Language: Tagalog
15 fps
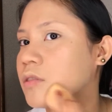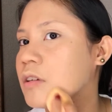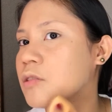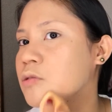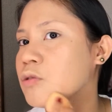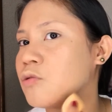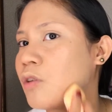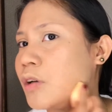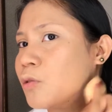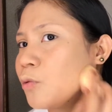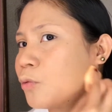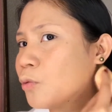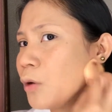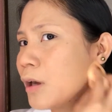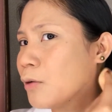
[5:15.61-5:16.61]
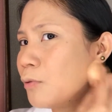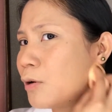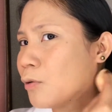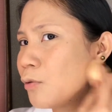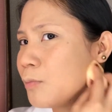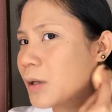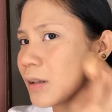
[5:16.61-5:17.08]
Ganun yung ano ko. Ewan
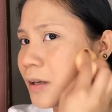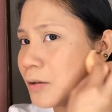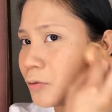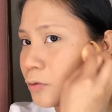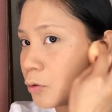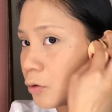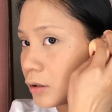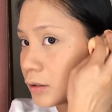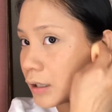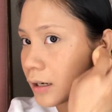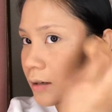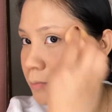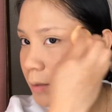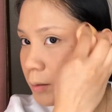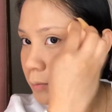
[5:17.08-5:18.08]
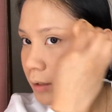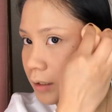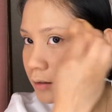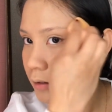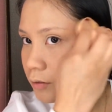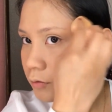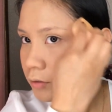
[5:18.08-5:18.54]
ko ba't ganun ako katagal
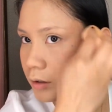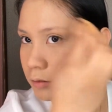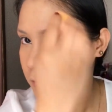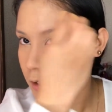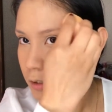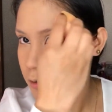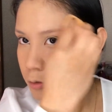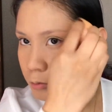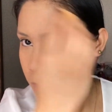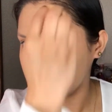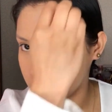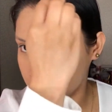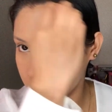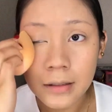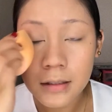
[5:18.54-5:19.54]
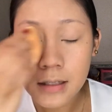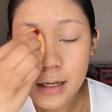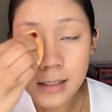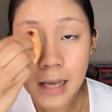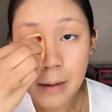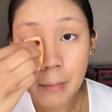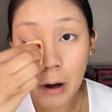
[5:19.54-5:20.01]
mag-blend ng foundation.
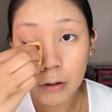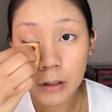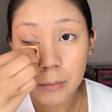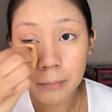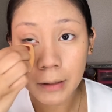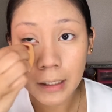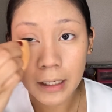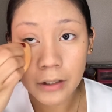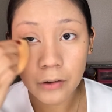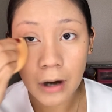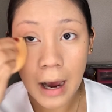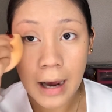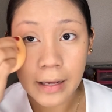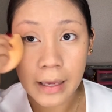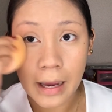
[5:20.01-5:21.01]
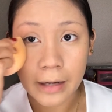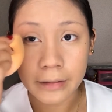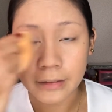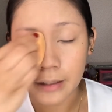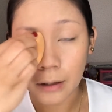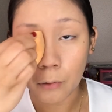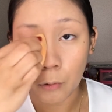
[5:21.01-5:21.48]
Sinasama ko din pala yung eye
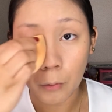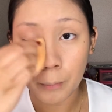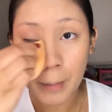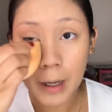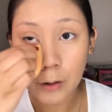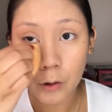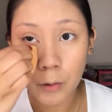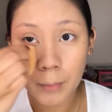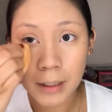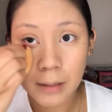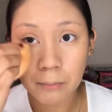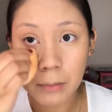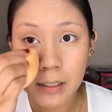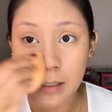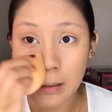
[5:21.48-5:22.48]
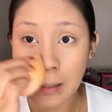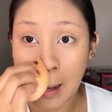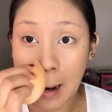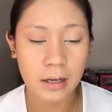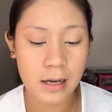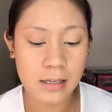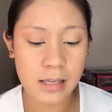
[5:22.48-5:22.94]
area ko, pero manipis
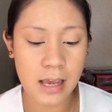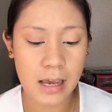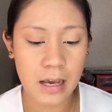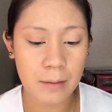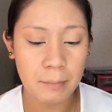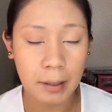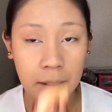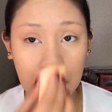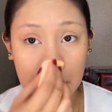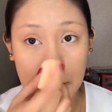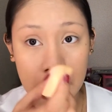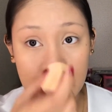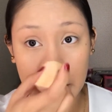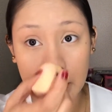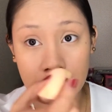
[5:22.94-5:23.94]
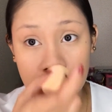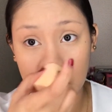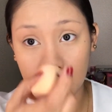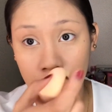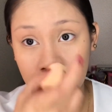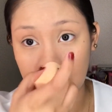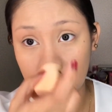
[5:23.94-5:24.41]
lang. Kasi kapag naglalagay
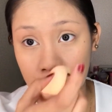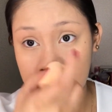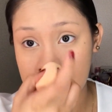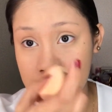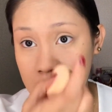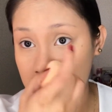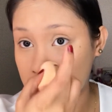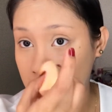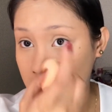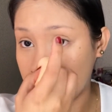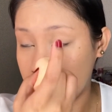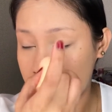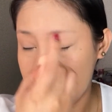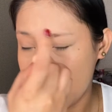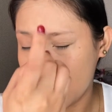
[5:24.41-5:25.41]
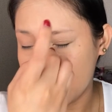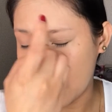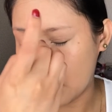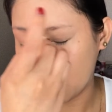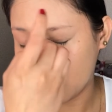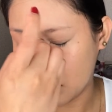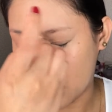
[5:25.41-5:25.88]
ako ng concealer,
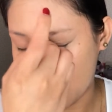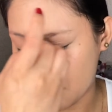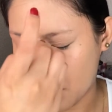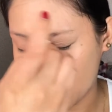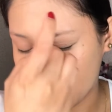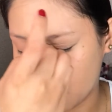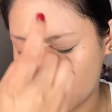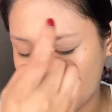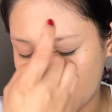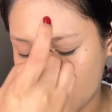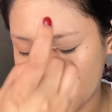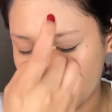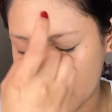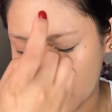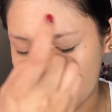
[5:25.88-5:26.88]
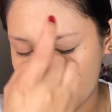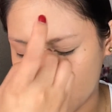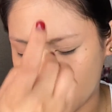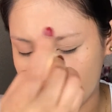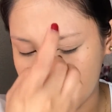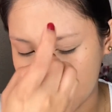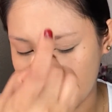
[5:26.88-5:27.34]
lalo na kapag full coverage
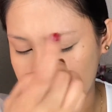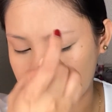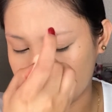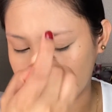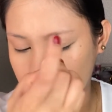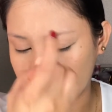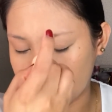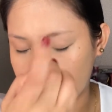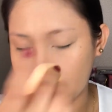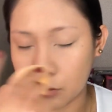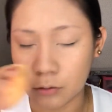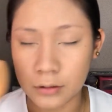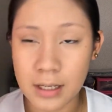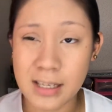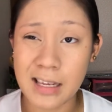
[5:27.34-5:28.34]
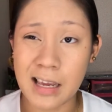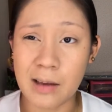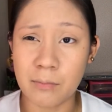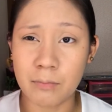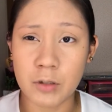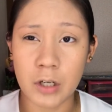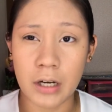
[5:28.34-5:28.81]
yung concealer ko tulad ng
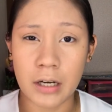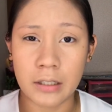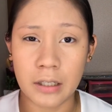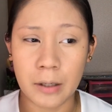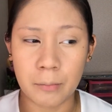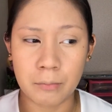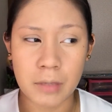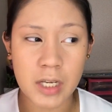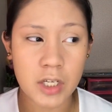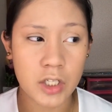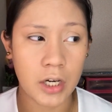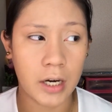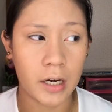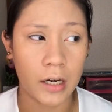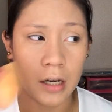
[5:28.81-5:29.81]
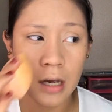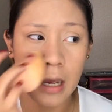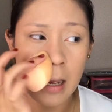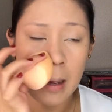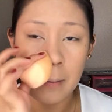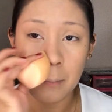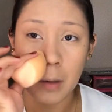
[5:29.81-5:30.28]
Dasem, tsaka ng Misha,
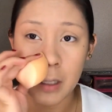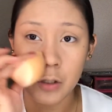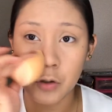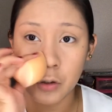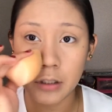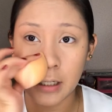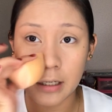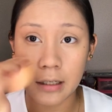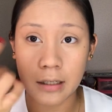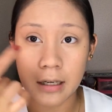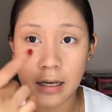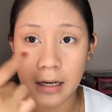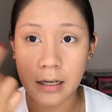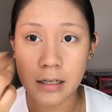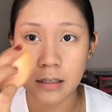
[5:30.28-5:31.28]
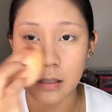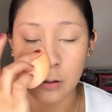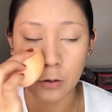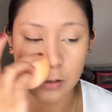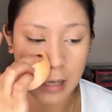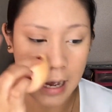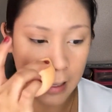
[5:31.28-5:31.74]
medyo nagkikris
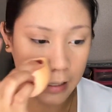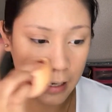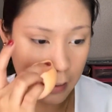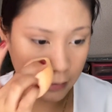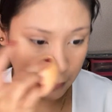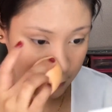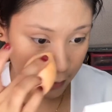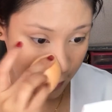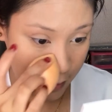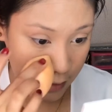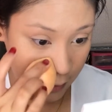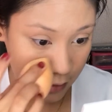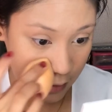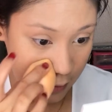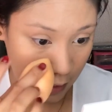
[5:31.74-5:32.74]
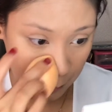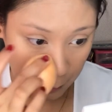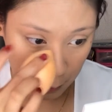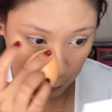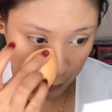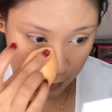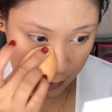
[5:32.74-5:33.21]
dito sa aking under eyes kasi
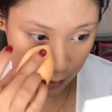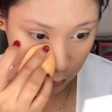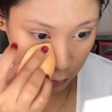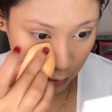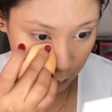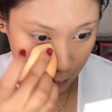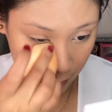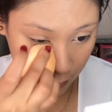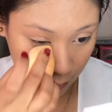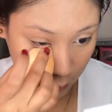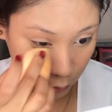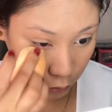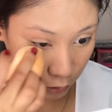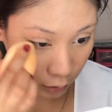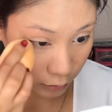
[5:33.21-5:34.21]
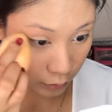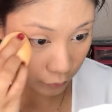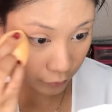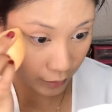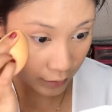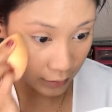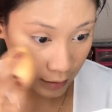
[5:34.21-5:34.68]
sabi ko nga sa inyo, di ba, nagkaroon ako ng
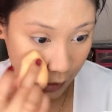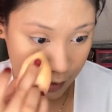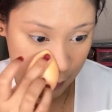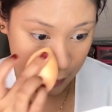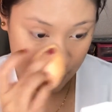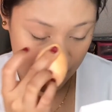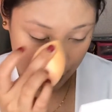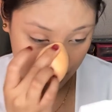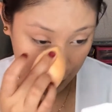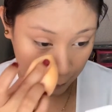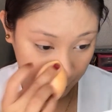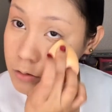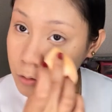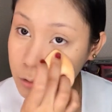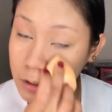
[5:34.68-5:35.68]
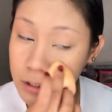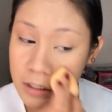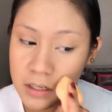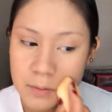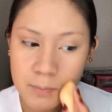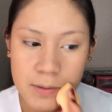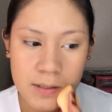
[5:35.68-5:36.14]
fine lines dyan. So,
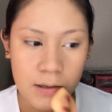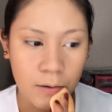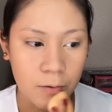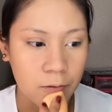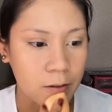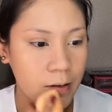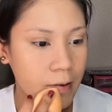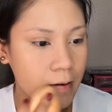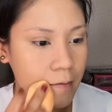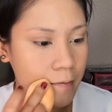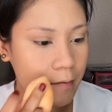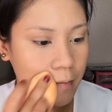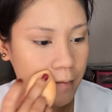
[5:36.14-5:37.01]
nininipisan ko lang.